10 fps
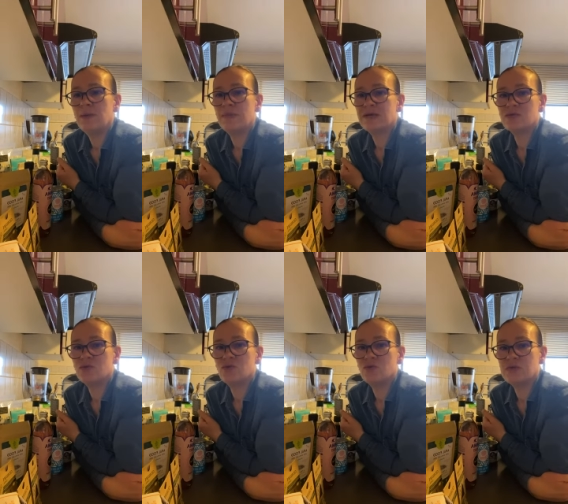parce
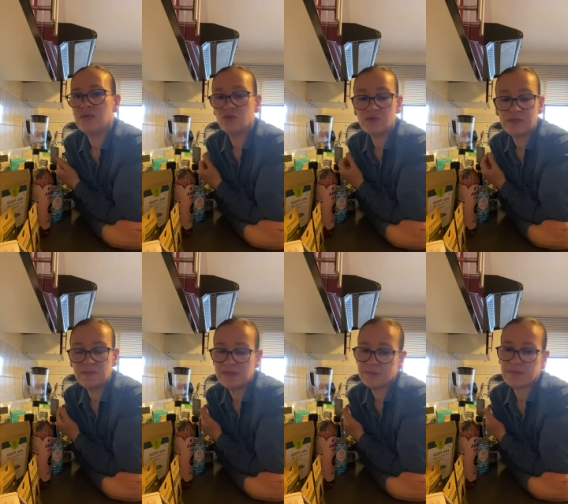que c'est aussi
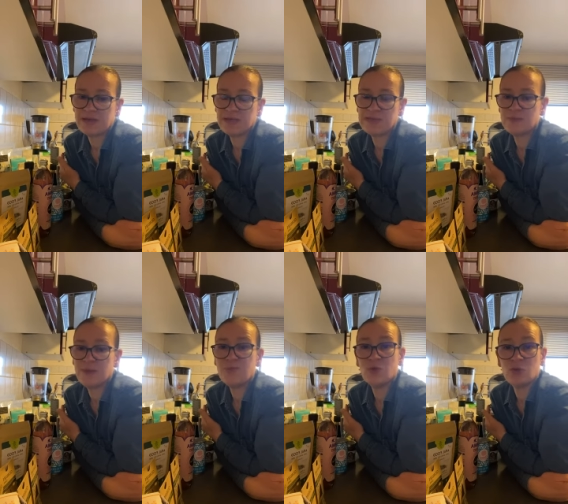bien par respect
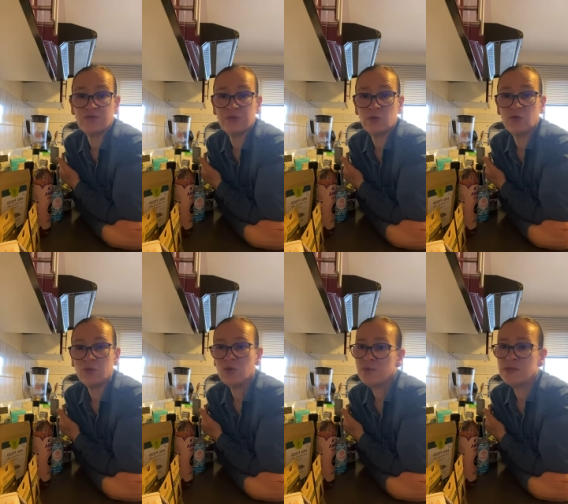pour
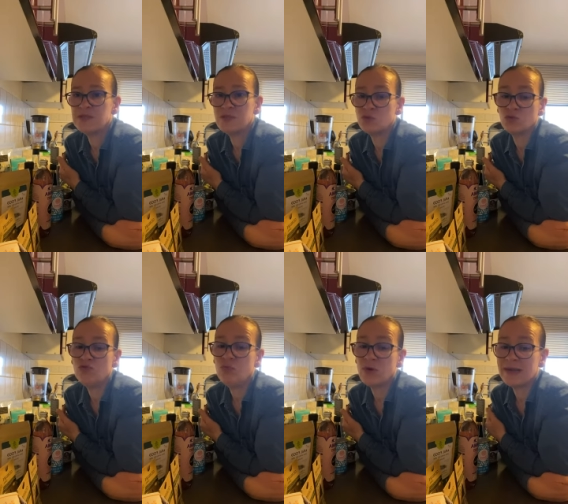l'environnement, mais c'est
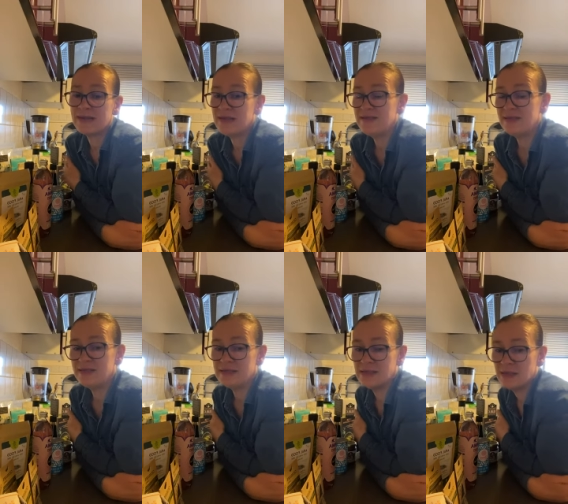surtout pour la qualité
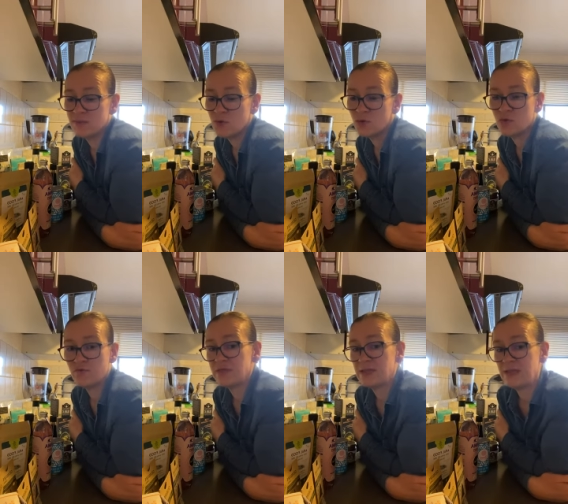des aliments que
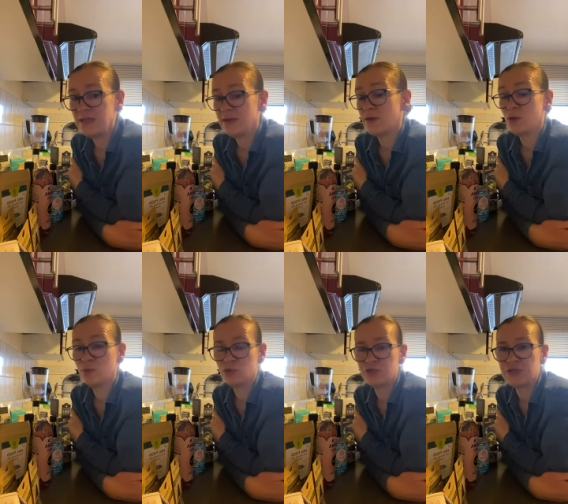vous allez
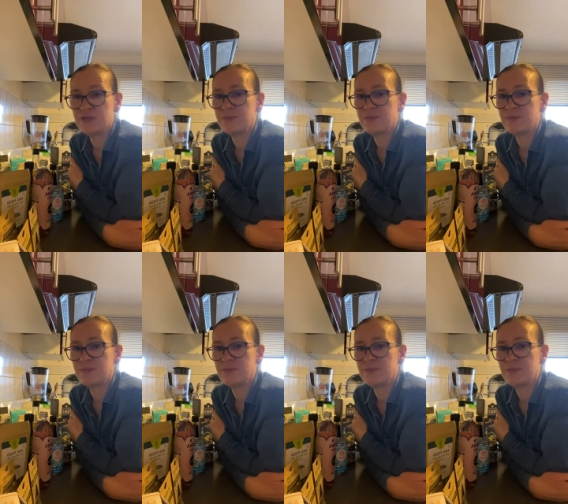manger.